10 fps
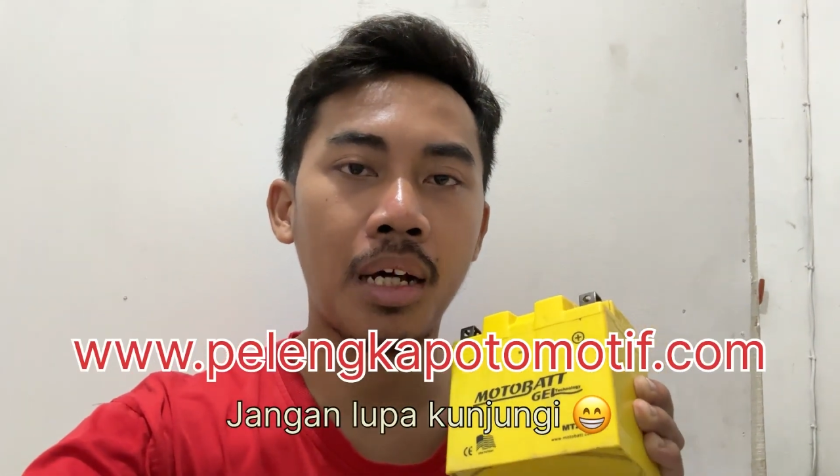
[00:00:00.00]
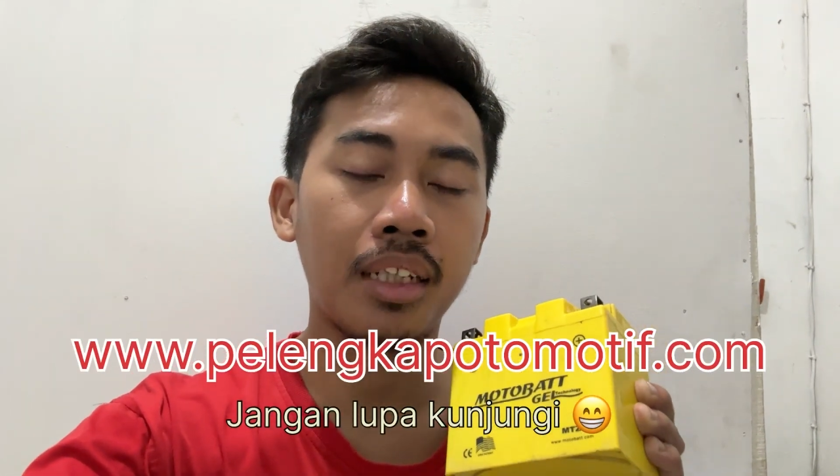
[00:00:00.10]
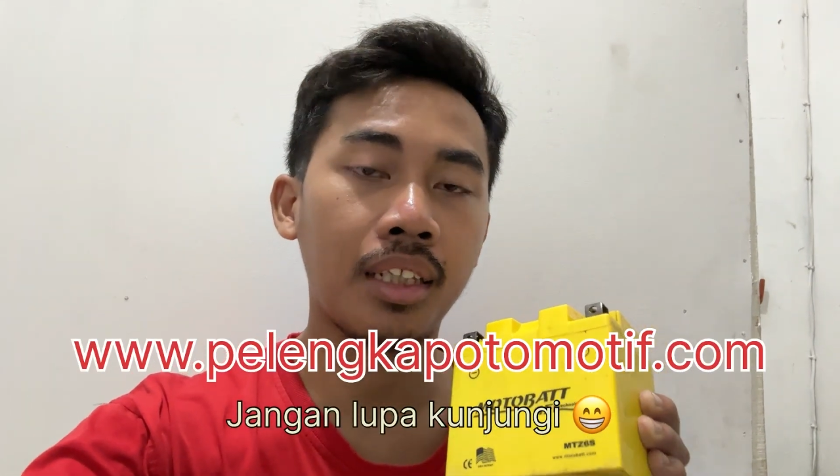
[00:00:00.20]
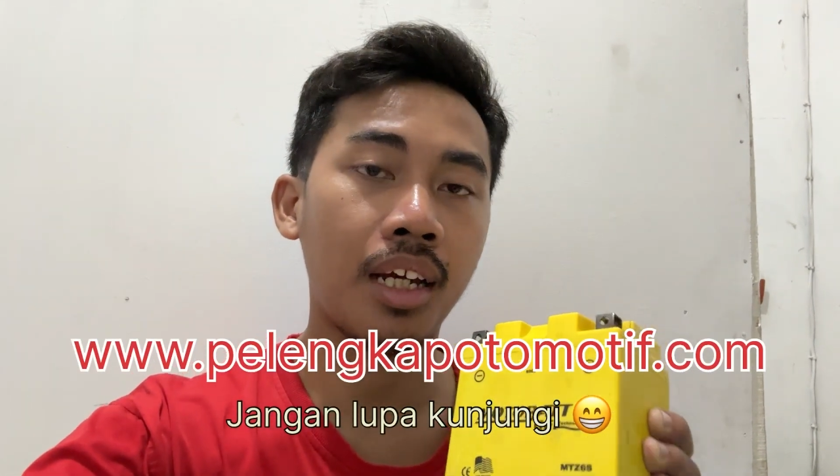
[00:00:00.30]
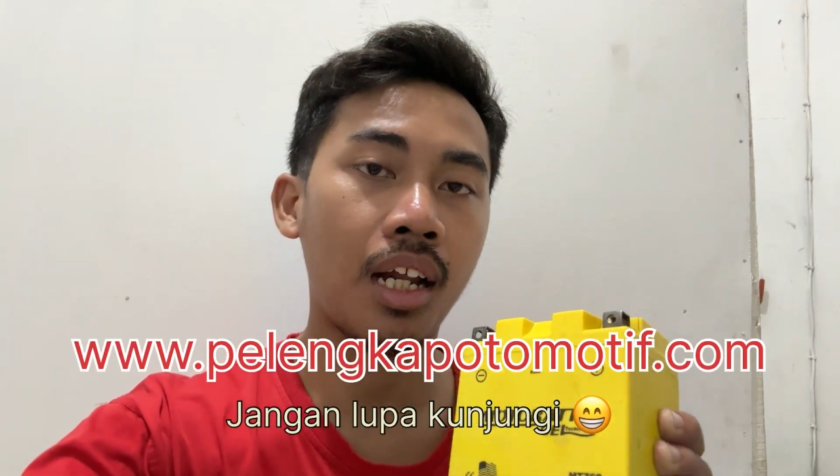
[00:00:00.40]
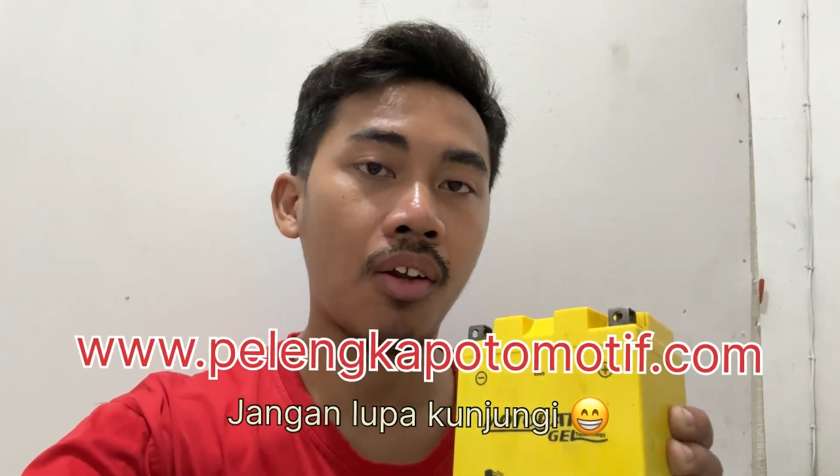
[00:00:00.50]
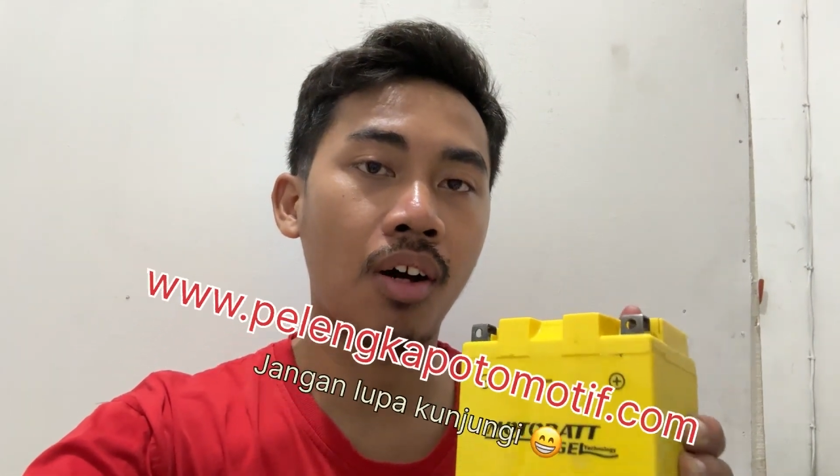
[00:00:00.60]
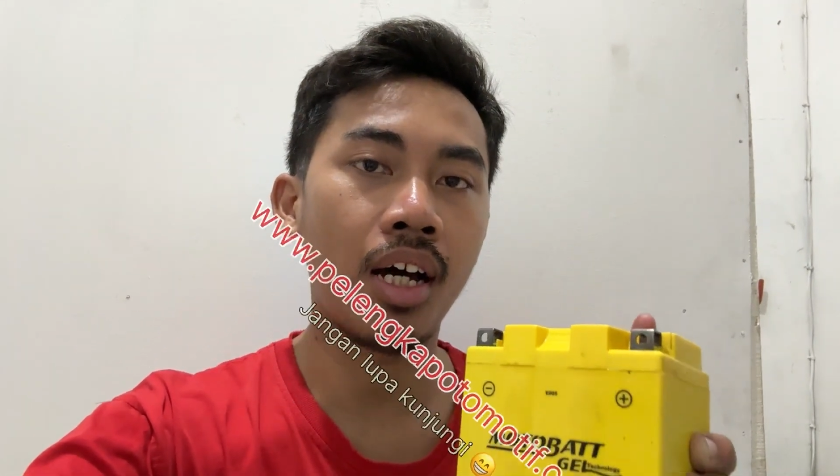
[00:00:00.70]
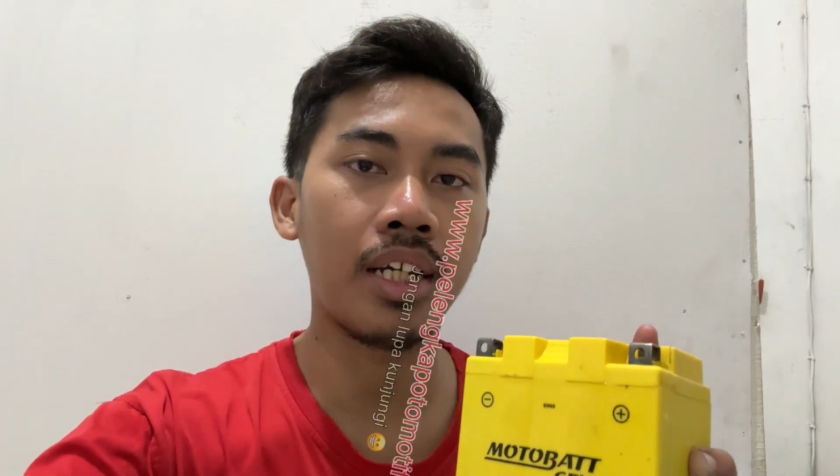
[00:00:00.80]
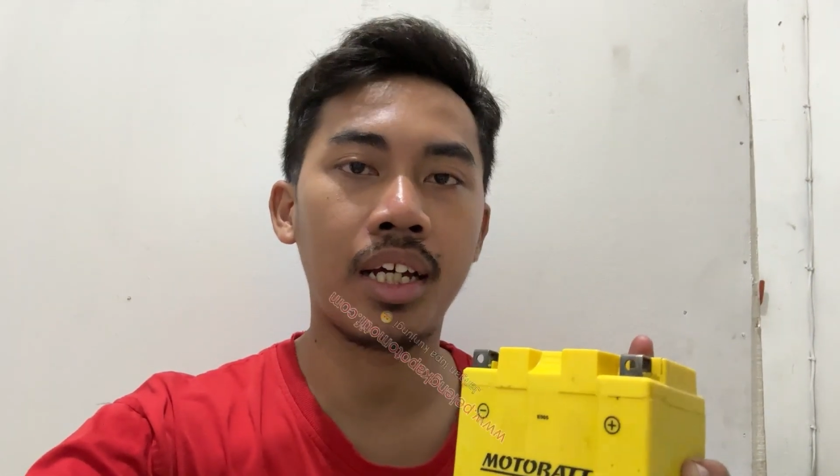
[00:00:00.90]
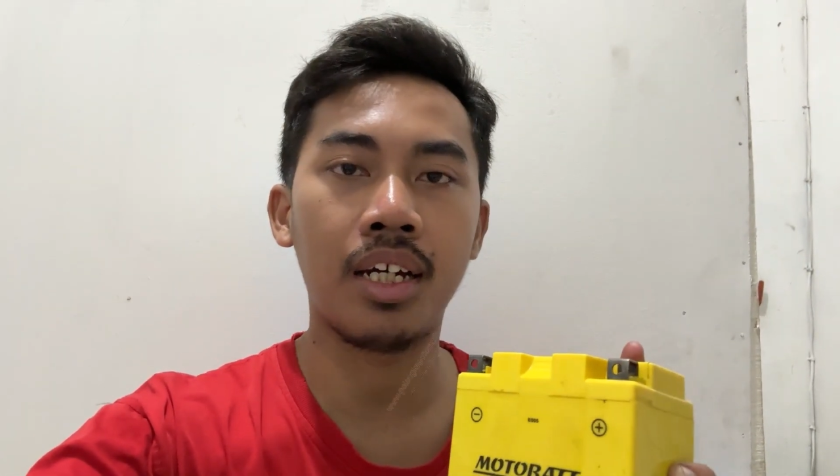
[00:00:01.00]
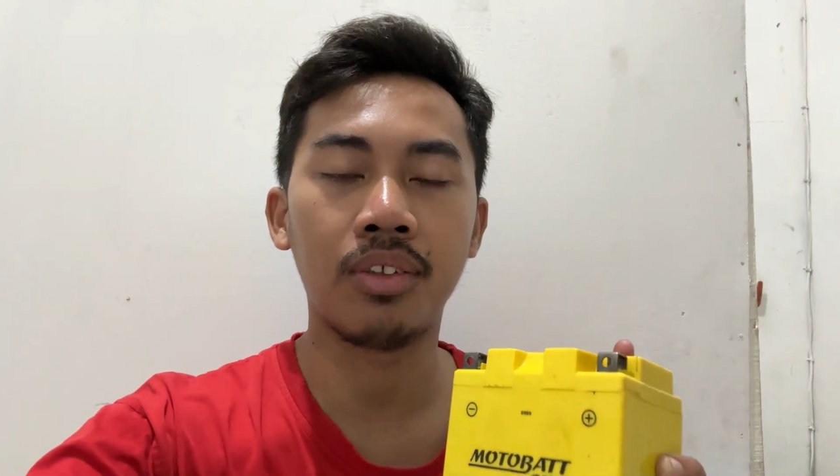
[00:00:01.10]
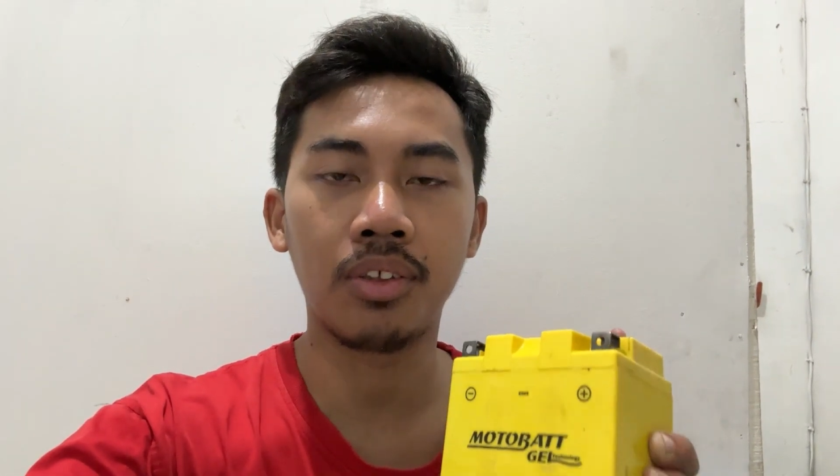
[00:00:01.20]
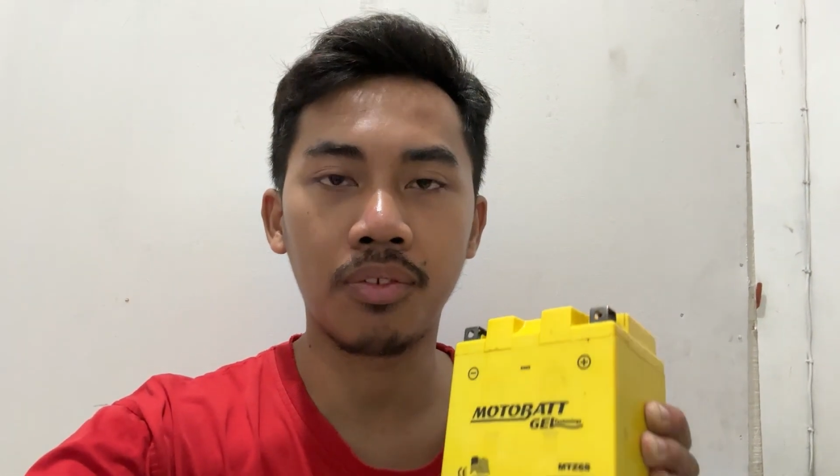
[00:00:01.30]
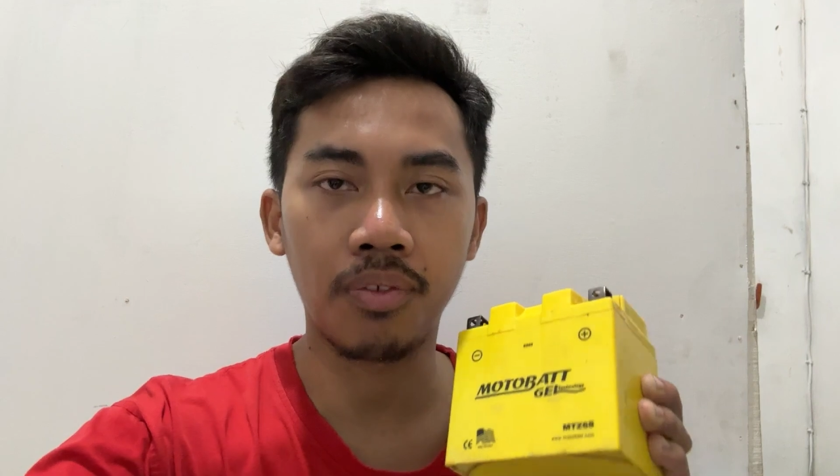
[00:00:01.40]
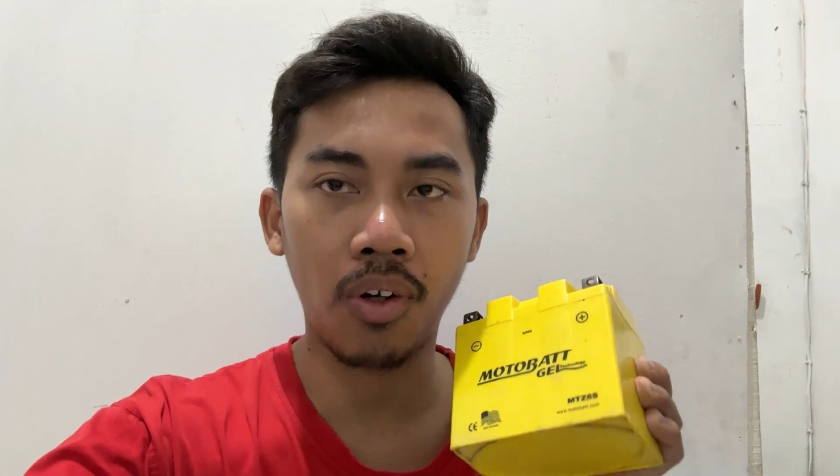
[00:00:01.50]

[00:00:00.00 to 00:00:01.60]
pantai Aloha ya untuk